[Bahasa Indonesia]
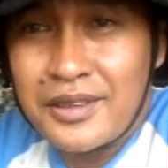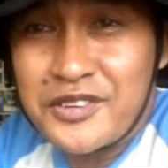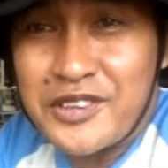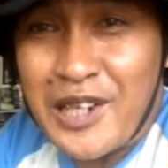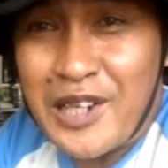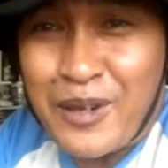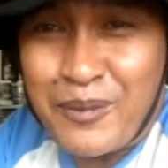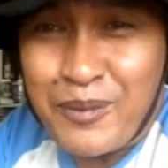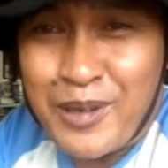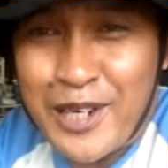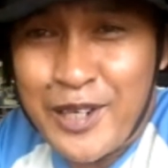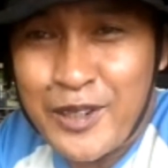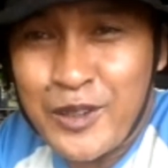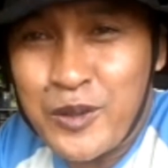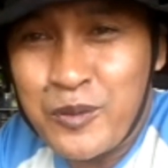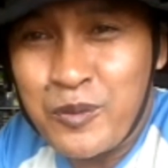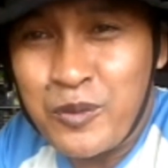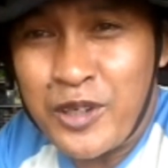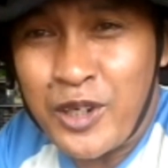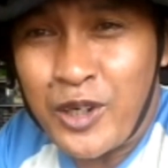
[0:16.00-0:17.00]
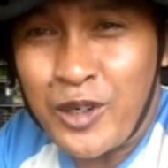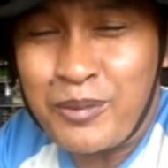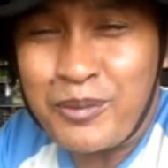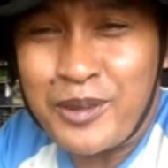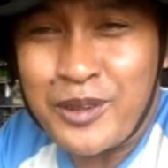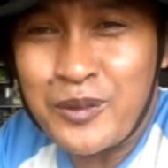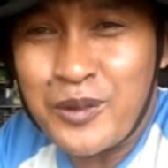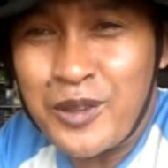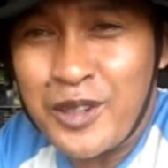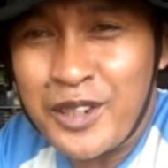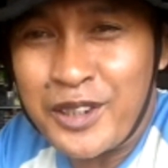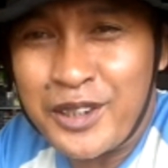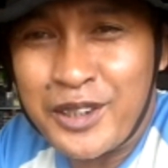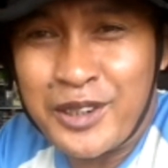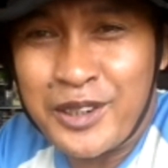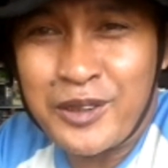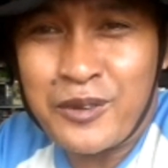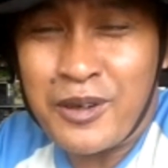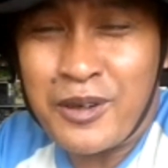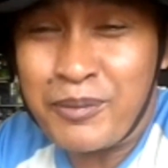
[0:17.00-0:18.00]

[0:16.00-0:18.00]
Assalamualaikum warahmatullahi